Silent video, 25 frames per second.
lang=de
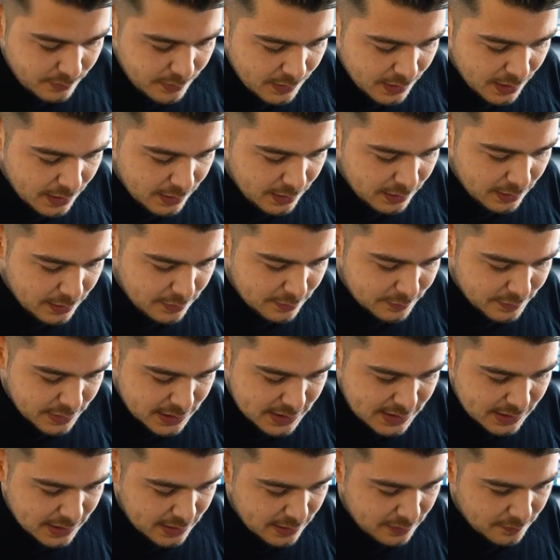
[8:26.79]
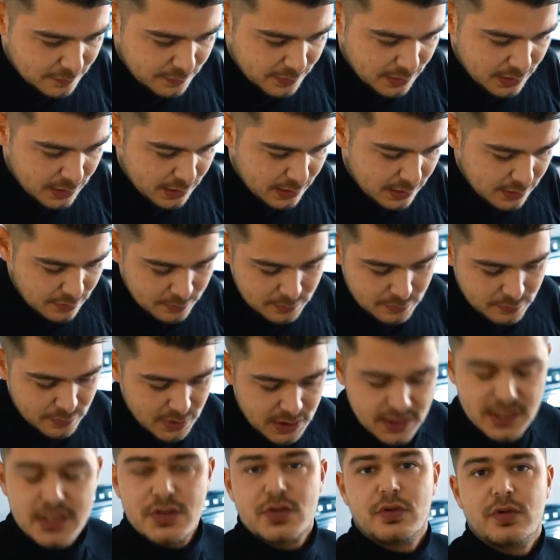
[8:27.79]
äh, was irgendwie mir
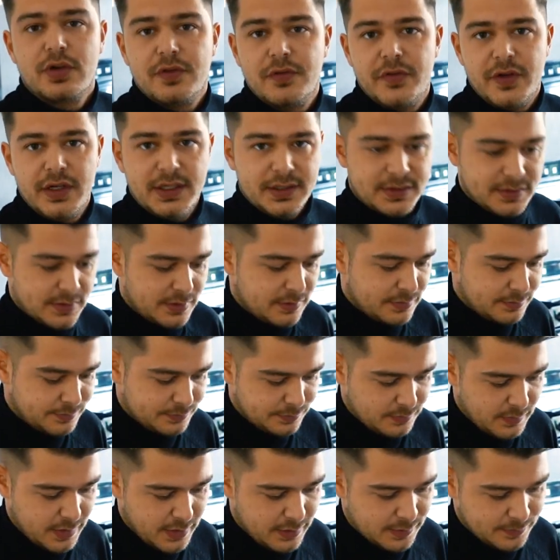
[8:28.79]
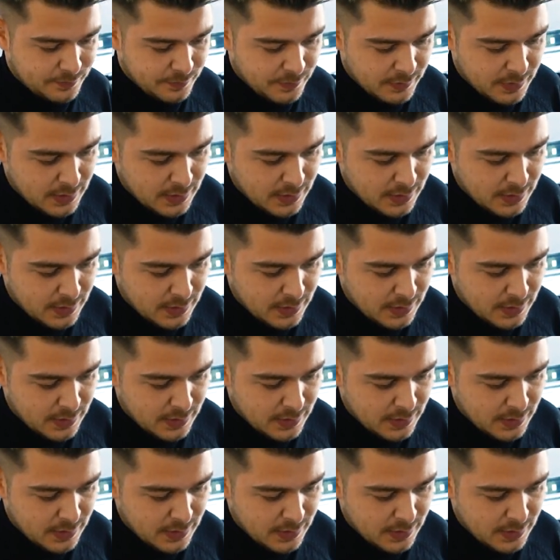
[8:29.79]
nicht so gefällt. Ja.